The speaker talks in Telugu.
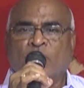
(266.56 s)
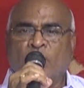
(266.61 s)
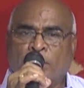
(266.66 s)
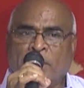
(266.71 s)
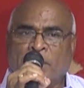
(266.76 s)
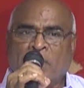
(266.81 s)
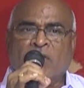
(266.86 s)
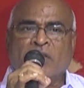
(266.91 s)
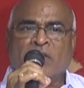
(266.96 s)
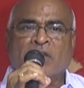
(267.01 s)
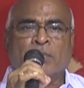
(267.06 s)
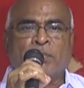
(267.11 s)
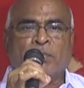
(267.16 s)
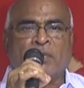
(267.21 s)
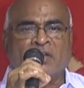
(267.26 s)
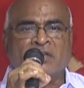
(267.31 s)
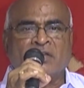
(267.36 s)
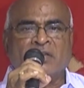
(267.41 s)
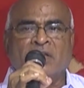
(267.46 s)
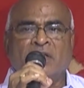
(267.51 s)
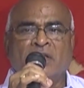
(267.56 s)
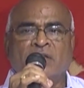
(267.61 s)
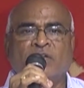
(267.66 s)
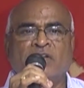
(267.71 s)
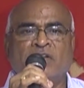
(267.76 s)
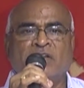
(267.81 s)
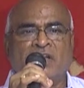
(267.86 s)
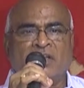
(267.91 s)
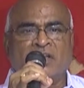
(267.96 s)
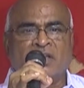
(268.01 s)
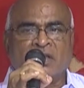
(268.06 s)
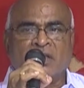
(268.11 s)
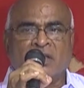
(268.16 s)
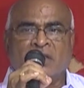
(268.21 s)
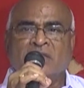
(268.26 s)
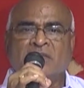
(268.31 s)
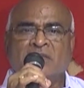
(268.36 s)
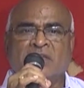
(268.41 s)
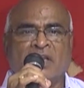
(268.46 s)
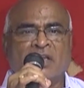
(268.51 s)
విప్లవకర పార్టీ అయినటువంటి లేదా
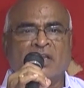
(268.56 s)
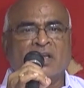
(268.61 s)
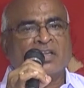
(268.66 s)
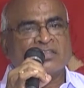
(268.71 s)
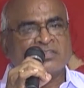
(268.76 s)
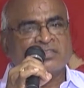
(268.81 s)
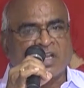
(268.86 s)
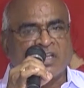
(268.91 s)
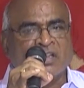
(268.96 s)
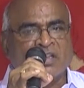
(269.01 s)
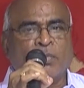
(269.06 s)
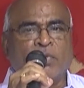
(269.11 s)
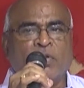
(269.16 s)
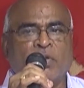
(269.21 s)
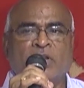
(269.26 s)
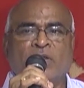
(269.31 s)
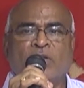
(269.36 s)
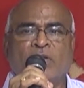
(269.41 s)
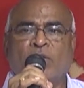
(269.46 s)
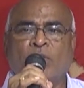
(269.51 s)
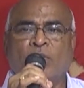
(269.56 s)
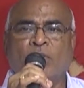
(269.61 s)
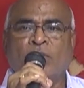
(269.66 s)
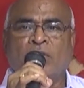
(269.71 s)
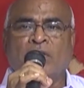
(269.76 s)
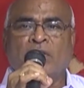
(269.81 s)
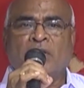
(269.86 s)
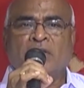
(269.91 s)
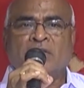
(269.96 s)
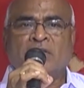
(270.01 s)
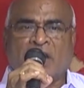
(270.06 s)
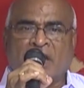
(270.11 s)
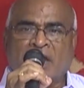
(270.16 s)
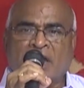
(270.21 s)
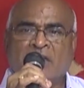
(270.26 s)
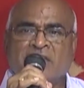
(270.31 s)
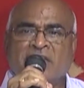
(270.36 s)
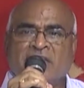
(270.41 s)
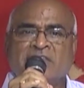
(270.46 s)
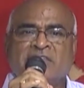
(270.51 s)
తెలంగాణ సాయుధ పోరాటంలో
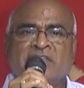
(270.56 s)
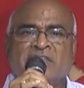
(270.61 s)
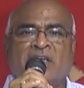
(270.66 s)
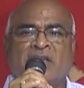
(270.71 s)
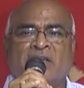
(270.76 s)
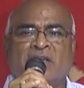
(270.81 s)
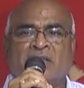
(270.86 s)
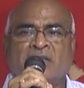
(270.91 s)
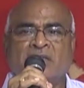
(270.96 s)
త్యాగాలు చేసిన